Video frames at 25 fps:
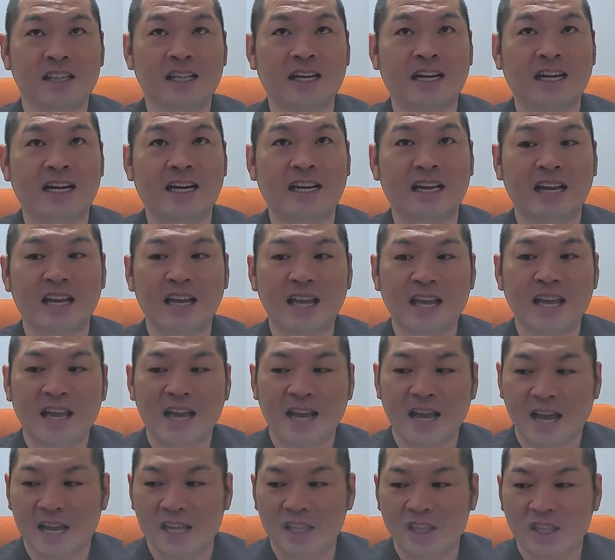だから、
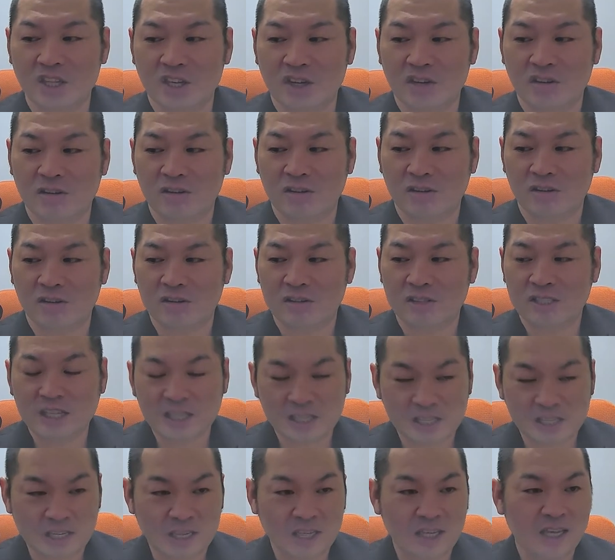あのー、ぜ
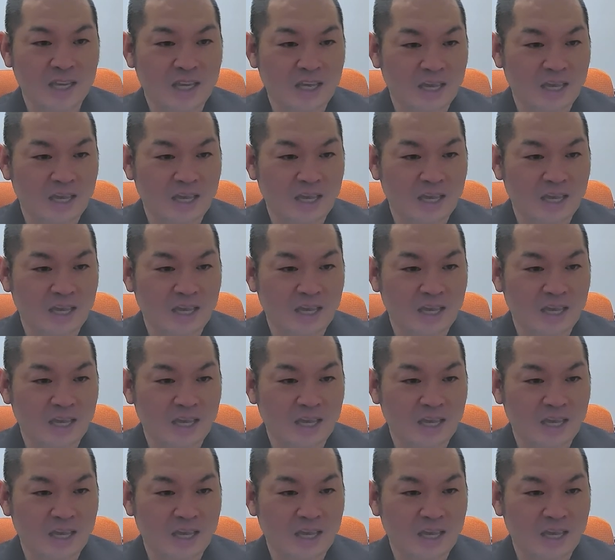ひ、